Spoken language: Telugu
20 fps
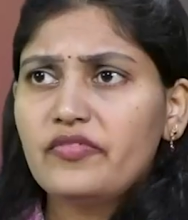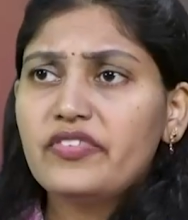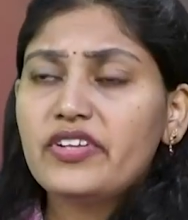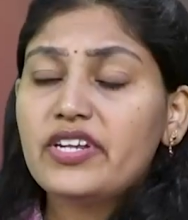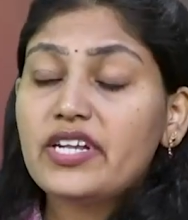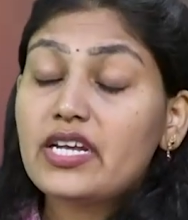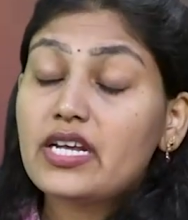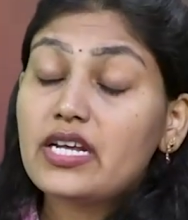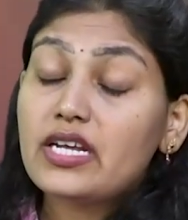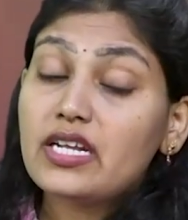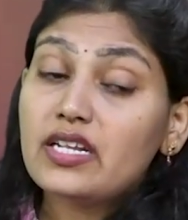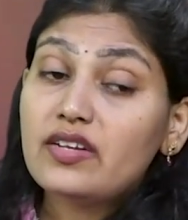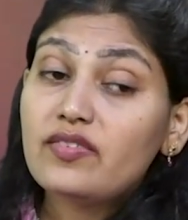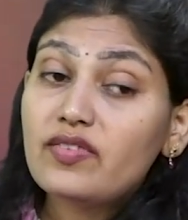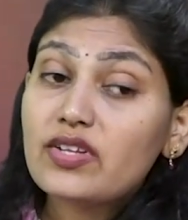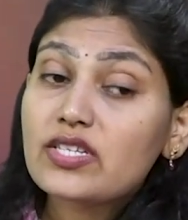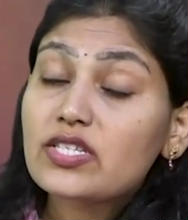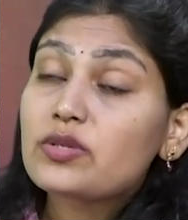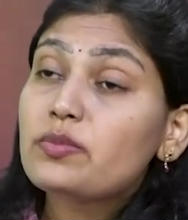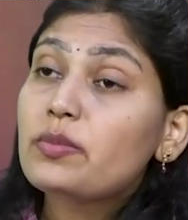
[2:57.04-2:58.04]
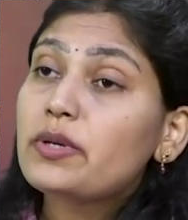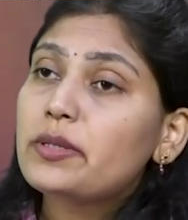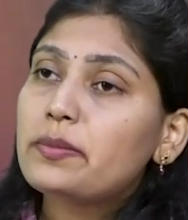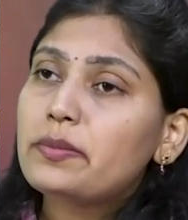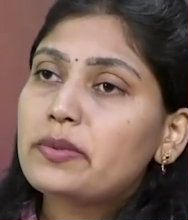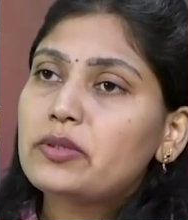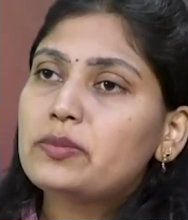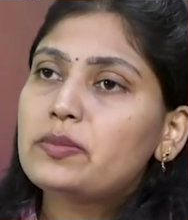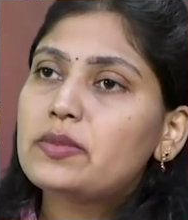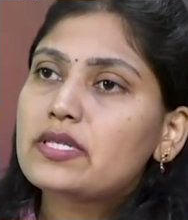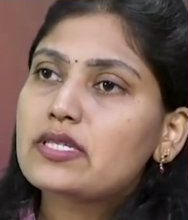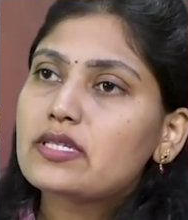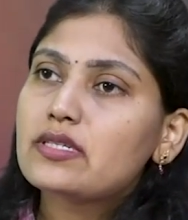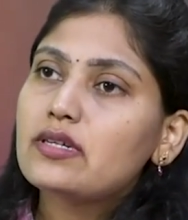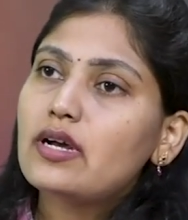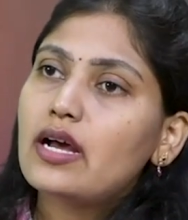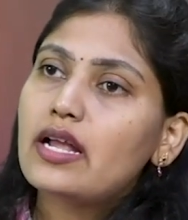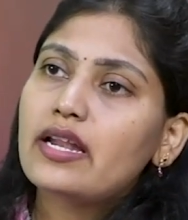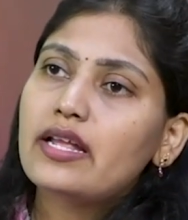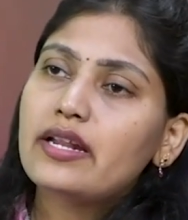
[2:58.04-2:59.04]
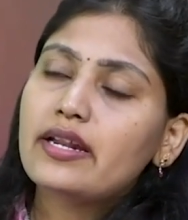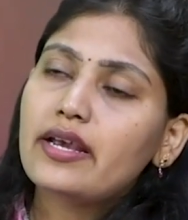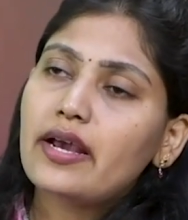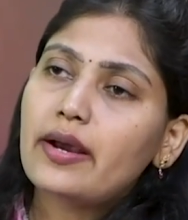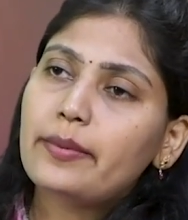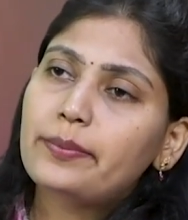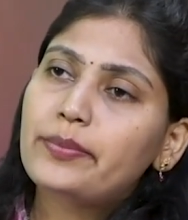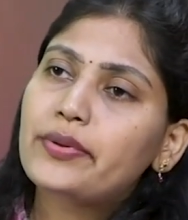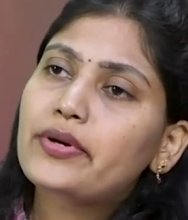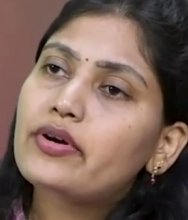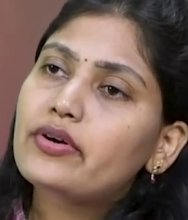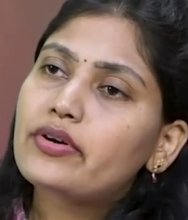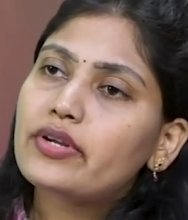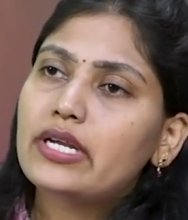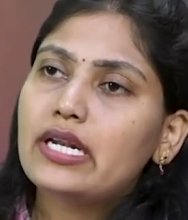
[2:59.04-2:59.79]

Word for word: వీరికి ఇన్వెస్ట్మెంట్ పర్పస్ అలానే అబ్రాడ్